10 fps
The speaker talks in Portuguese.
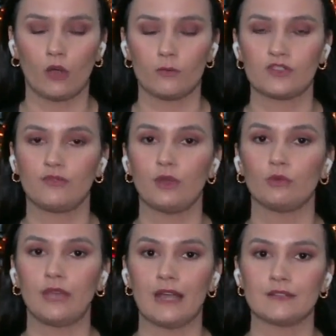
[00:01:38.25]
algumas
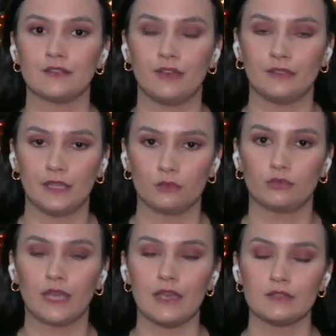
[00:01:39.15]
dificuldades que vem
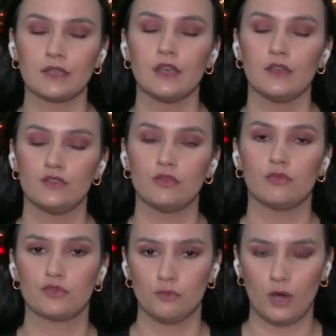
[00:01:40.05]
tendo desde
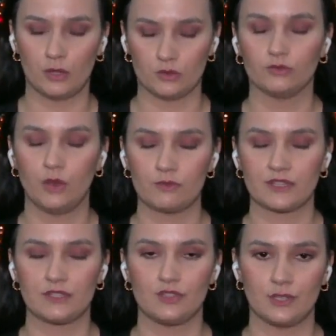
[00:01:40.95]
o último ano.
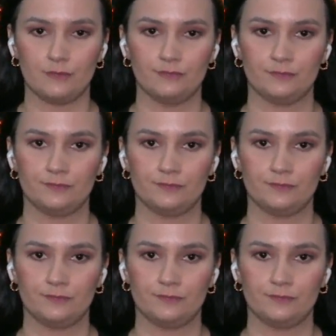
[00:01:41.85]
Vamos assistir assistir.